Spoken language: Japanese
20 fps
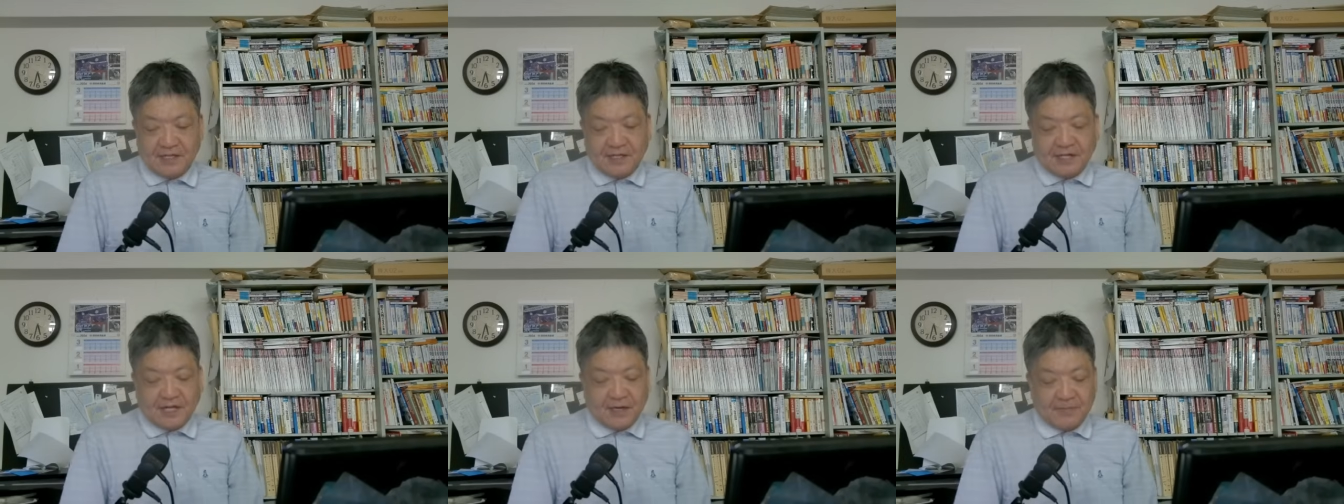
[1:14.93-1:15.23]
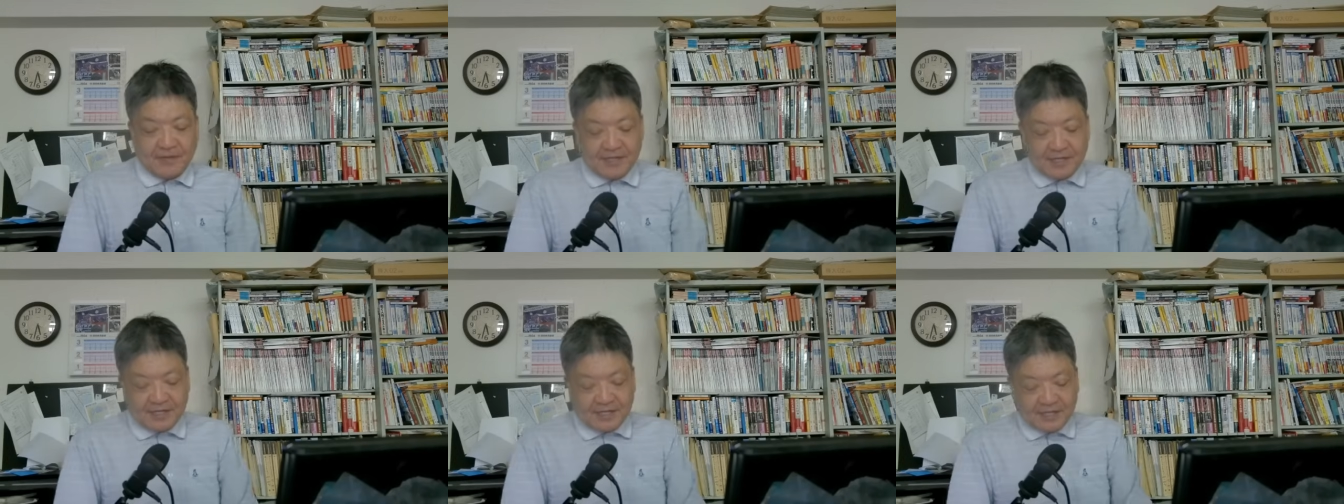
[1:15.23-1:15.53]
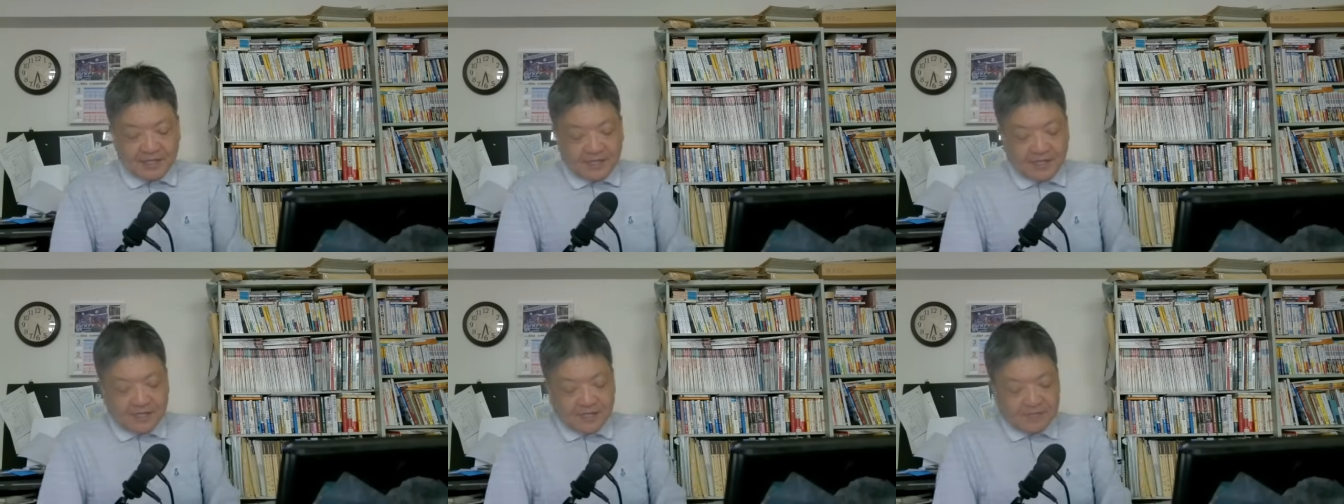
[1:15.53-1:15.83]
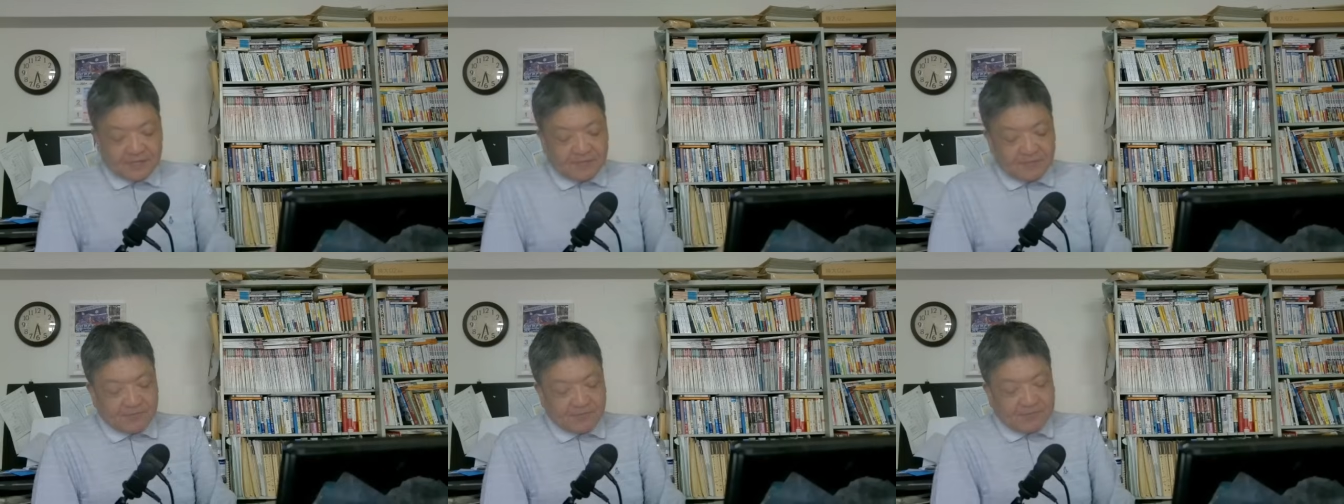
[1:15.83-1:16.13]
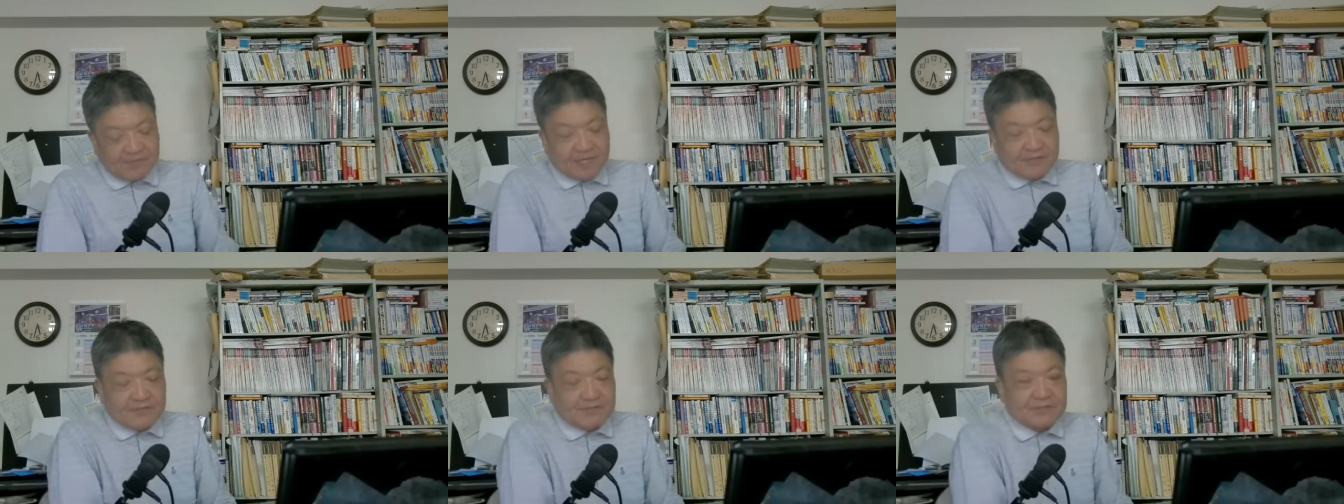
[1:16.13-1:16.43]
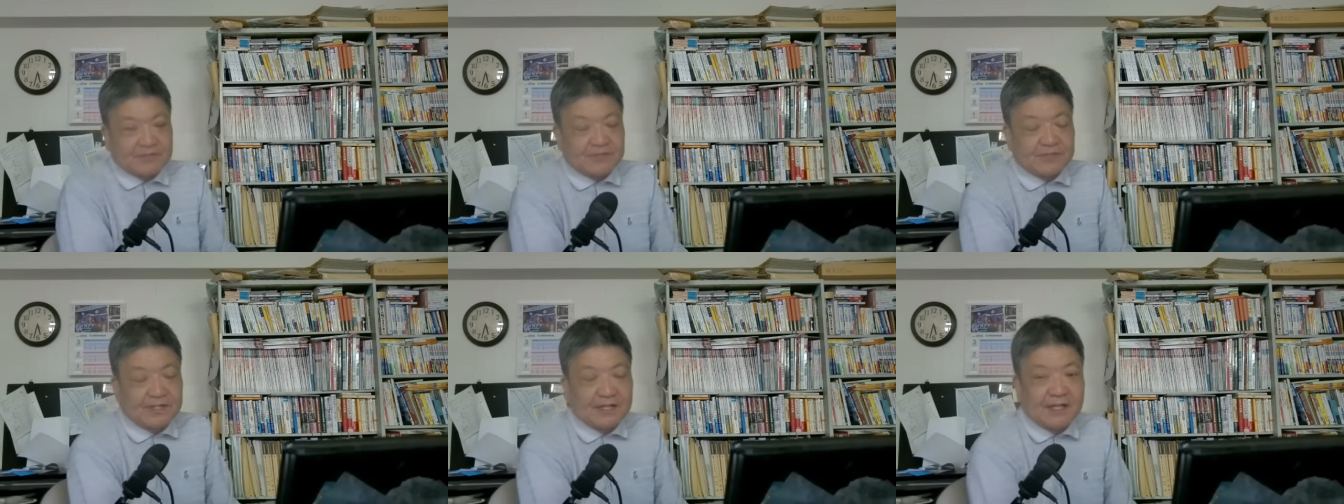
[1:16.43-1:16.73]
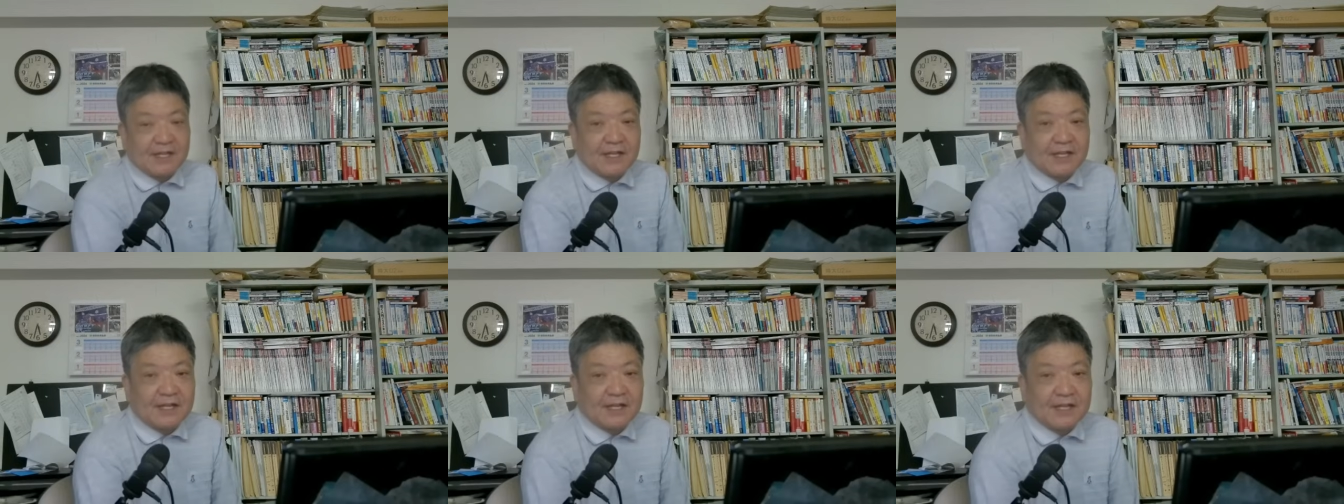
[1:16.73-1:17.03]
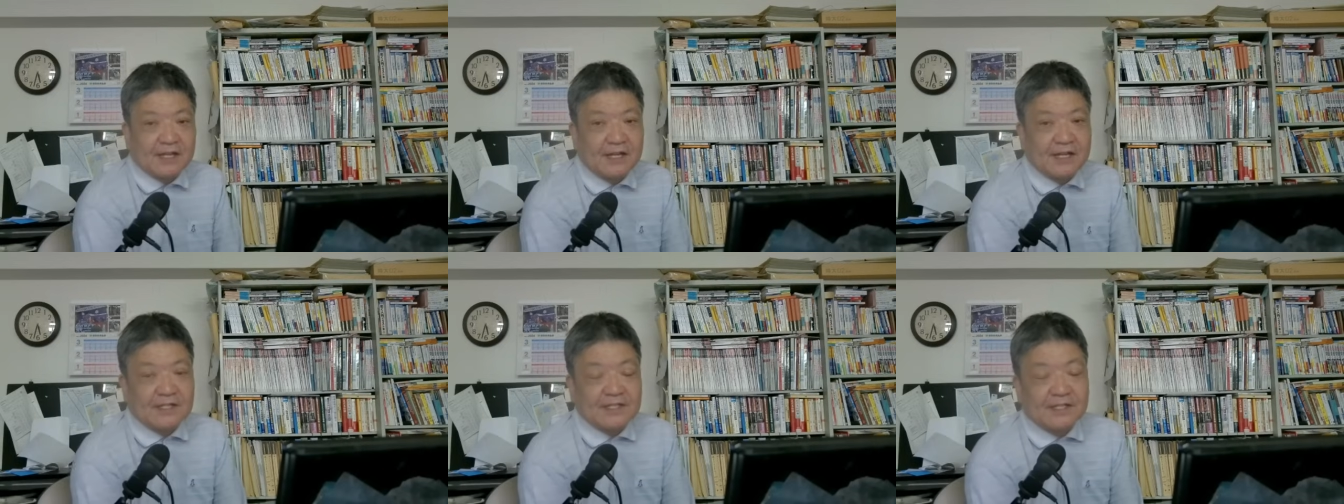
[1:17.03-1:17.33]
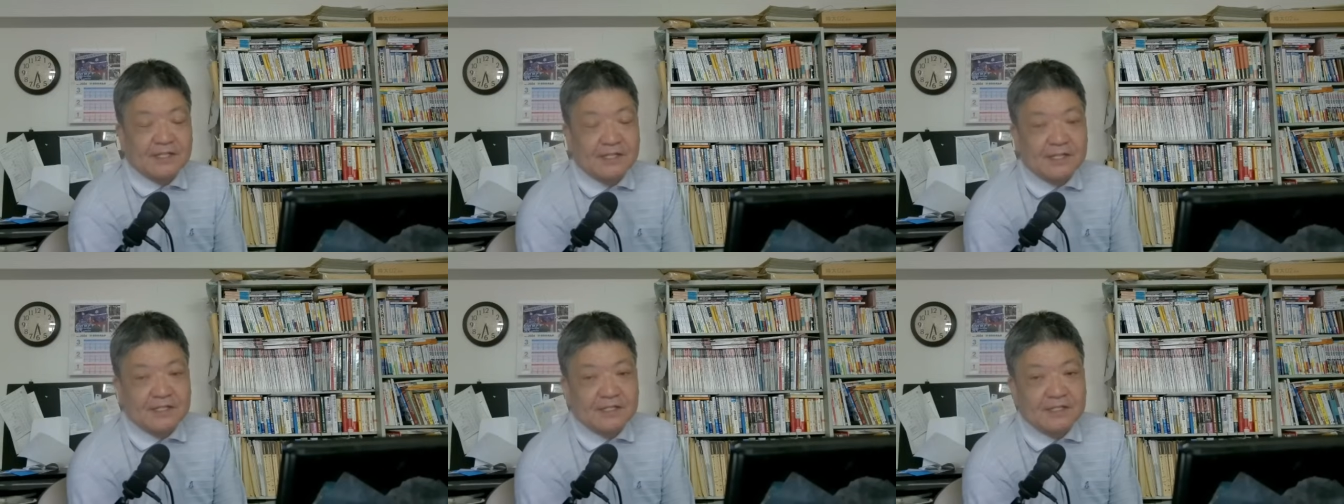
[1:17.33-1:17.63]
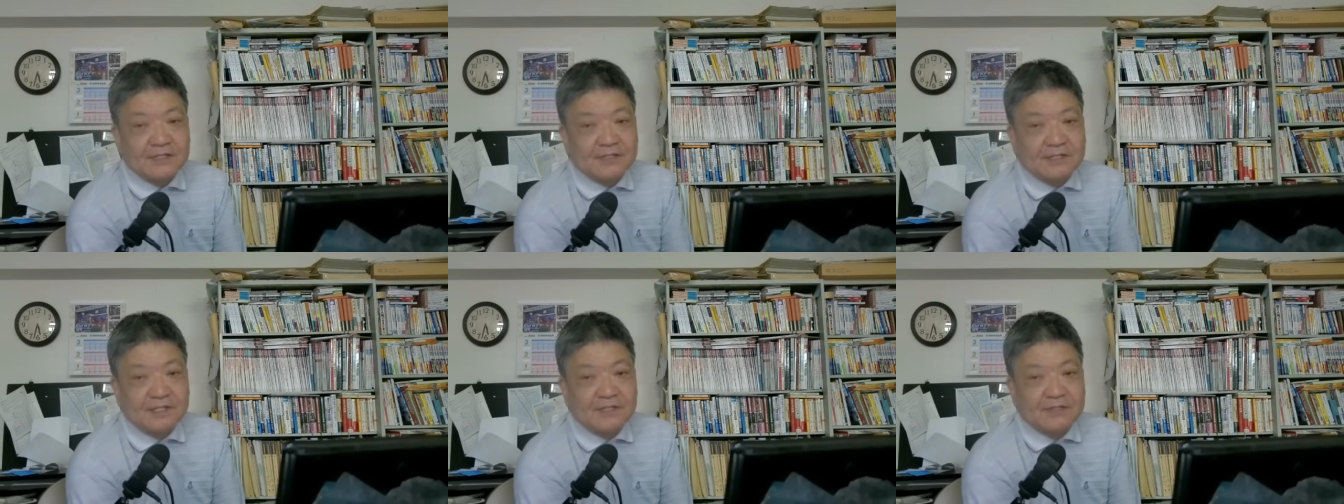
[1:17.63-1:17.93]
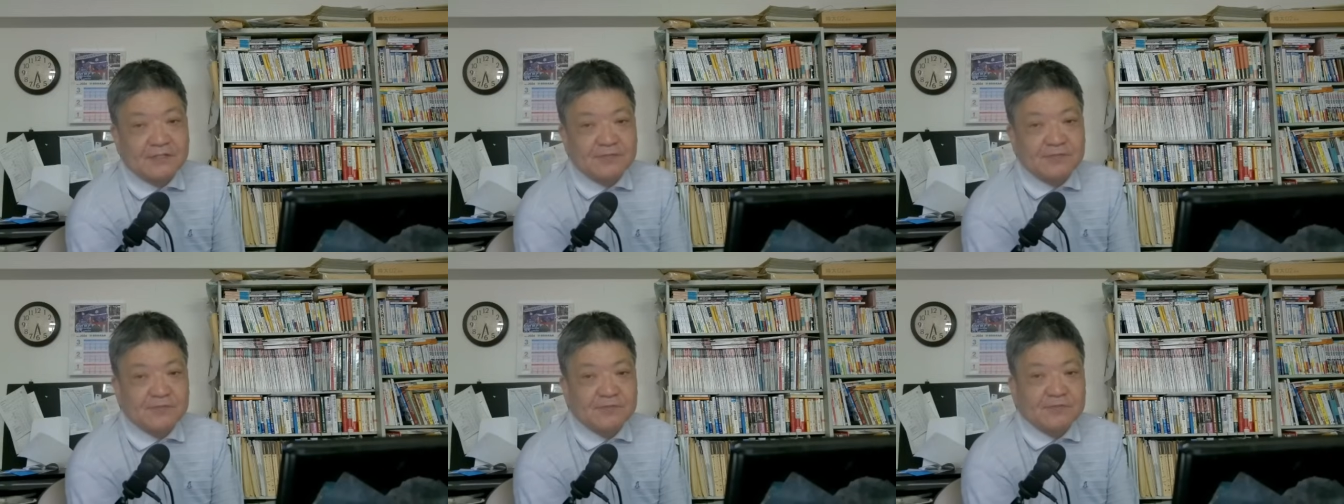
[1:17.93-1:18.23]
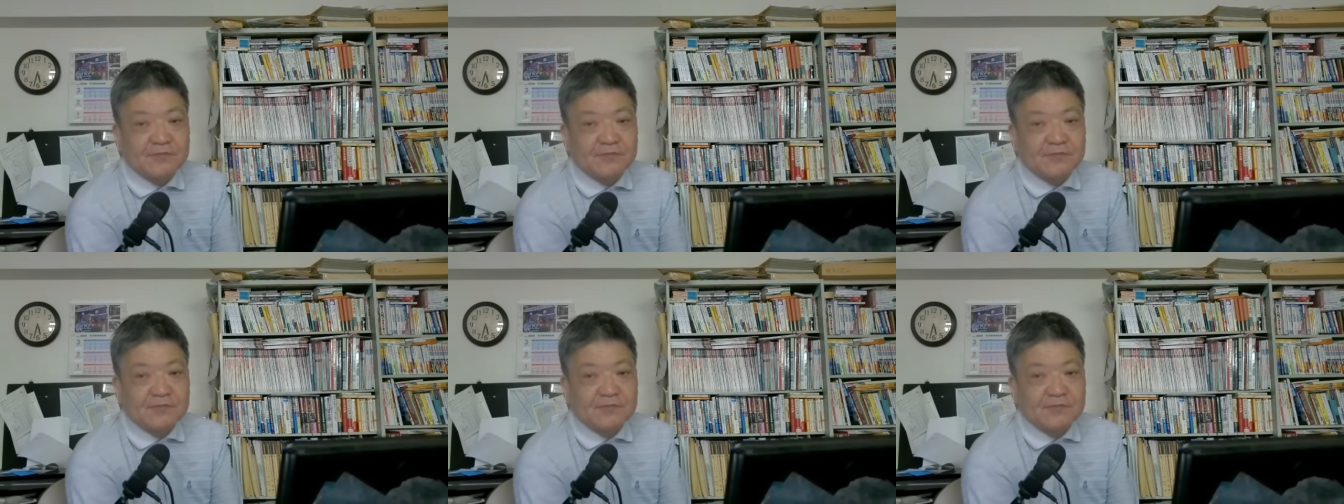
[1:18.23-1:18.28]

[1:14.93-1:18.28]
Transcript: アメリカの格付け会社がですね中